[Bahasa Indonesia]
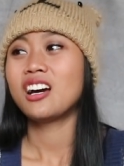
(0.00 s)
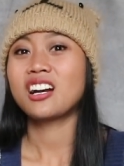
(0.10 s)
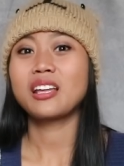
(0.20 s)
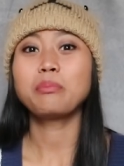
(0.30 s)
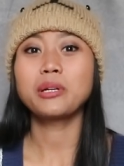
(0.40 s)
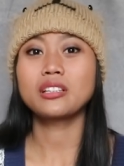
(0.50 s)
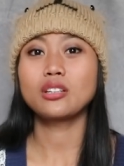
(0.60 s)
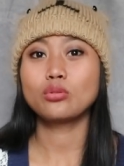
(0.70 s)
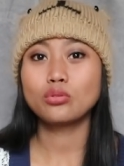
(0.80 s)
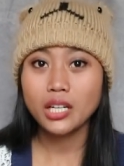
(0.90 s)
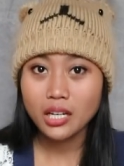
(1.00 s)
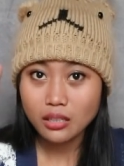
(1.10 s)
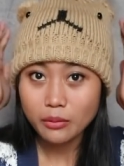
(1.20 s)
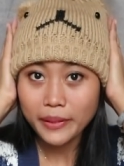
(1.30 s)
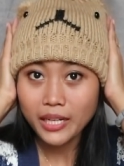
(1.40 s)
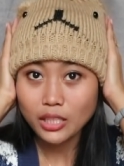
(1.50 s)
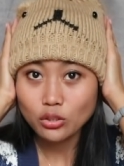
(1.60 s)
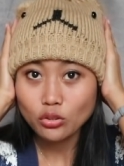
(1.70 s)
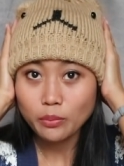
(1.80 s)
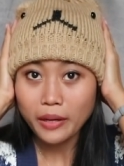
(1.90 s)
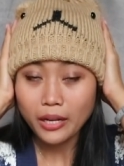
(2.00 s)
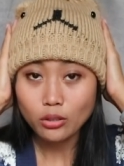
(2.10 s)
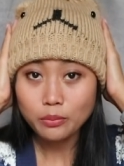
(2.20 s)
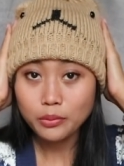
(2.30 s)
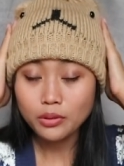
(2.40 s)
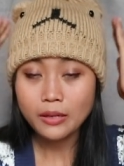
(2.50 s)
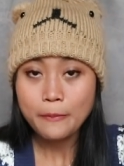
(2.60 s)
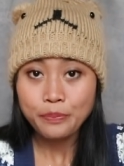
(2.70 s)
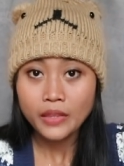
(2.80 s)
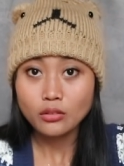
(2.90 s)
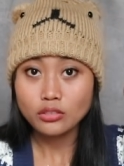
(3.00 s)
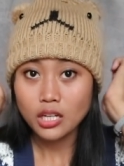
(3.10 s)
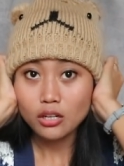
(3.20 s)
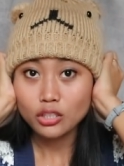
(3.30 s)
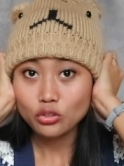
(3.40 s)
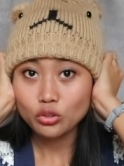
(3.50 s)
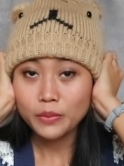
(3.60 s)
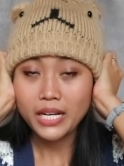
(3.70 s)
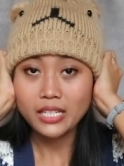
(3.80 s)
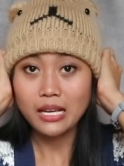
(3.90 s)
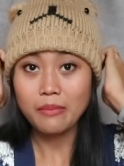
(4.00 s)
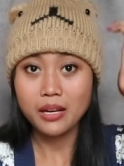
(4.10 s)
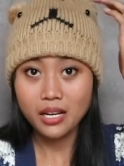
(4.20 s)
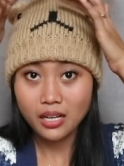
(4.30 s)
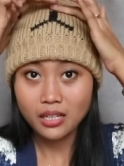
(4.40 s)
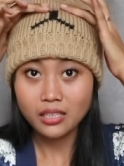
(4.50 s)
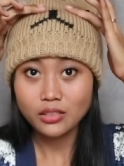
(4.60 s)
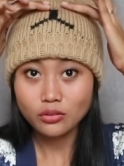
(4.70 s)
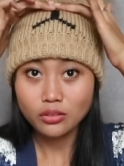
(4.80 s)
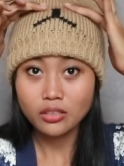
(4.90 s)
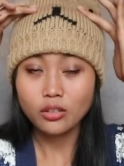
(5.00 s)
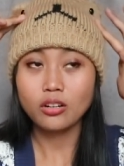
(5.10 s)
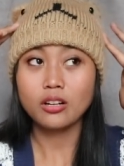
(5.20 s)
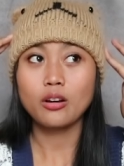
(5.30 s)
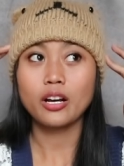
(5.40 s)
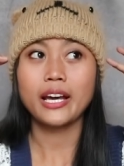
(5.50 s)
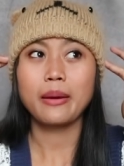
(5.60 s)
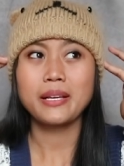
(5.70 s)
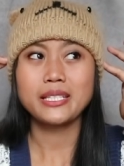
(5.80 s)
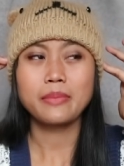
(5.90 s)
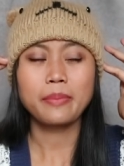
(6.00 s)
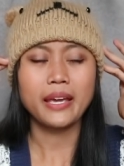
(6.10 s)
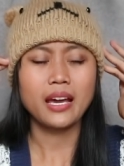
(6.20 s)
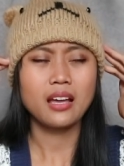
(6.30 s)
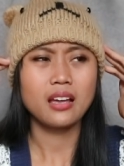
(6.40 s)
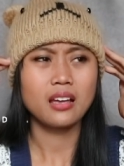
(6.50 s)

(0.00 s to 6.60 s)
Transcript: ribet gitu udah kepala ditutup pakai kupluk terus kalau ditutup lagi sama itu kok, kok kayak macam apa ya